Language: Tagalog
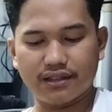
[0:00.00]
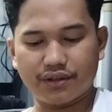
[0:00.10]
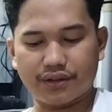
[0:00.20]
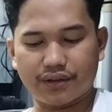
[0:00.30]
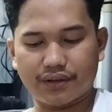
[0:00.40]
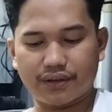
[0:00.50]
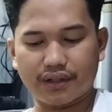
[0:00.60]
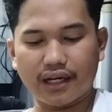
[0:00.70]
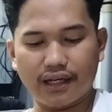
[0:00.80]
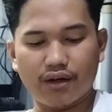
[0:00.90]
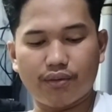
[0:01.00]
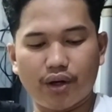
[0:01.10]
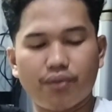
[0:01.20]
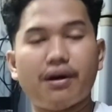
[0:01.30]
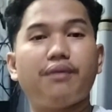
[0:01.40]
So, kani,
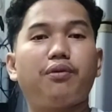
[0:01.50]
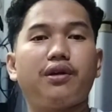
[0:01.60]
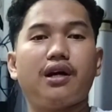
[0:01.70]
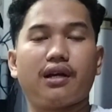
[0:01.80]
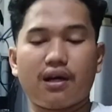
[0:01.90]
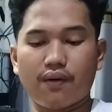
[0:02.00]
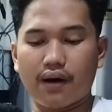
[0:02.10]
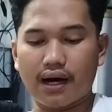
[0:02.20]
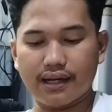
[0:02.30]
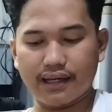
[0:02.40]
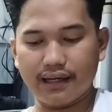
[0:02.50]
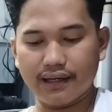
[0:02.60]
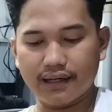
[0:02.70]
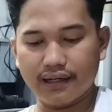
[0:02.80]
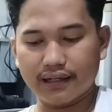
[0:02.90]
ubay-ubay po niyang gikuhaan ni. Eh
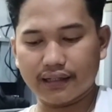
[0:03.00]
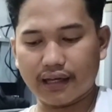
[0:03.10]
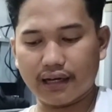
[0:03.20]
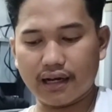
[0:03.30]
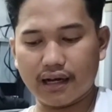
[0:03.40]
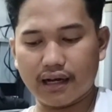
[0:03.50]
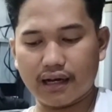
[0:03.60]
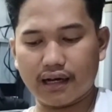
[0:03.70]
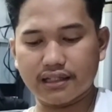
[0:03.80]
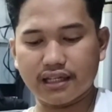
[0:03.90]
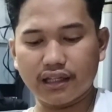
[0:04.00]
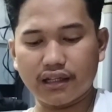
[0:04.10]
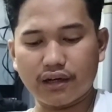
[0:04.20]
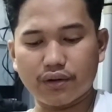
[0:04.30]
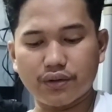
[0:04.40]
taga
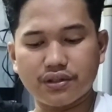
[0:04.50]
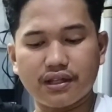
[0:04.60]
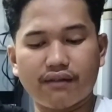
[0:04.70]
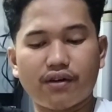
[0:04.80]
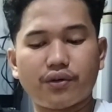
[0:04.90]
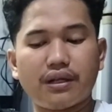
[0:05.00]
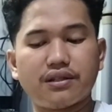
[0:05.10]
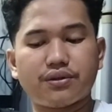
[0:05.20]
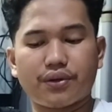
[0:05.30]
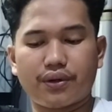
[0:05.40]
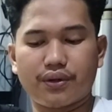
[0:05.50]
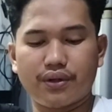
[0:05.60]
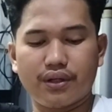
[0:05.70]
Santa Cruz, Davao del Sur.